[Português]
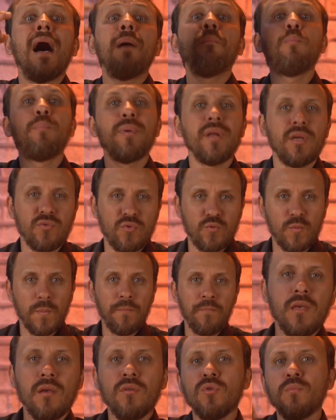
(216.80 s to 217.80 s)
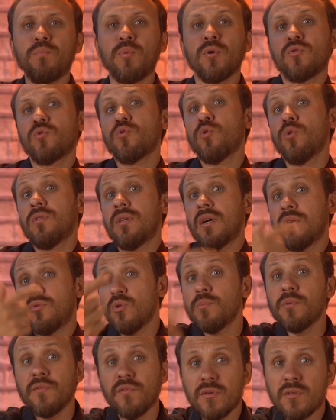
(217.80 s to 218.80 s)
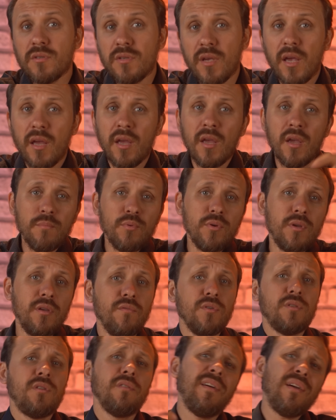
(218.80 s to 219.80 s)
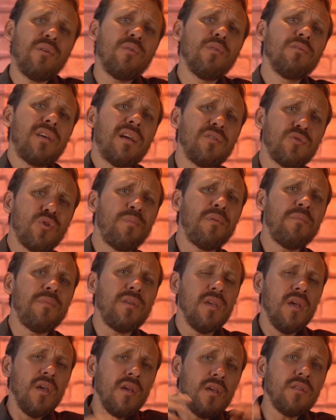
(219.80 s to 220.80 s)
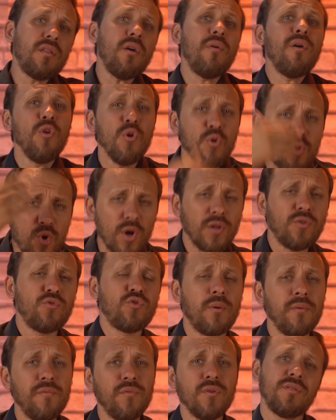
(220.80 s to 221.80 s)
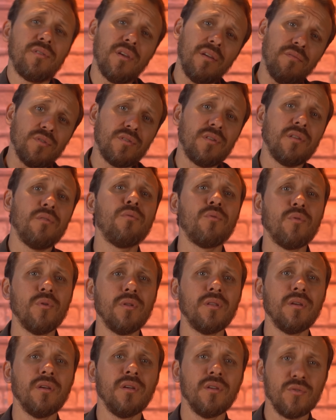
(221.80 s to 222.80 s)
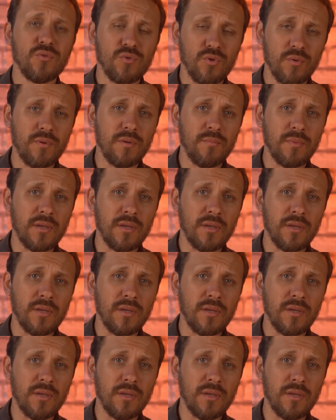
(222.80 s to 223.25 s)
rabo preso. Eu não posso contar sobre você porque você vai contar sobre mim. Então eu não conto sobre você e você não conta sobre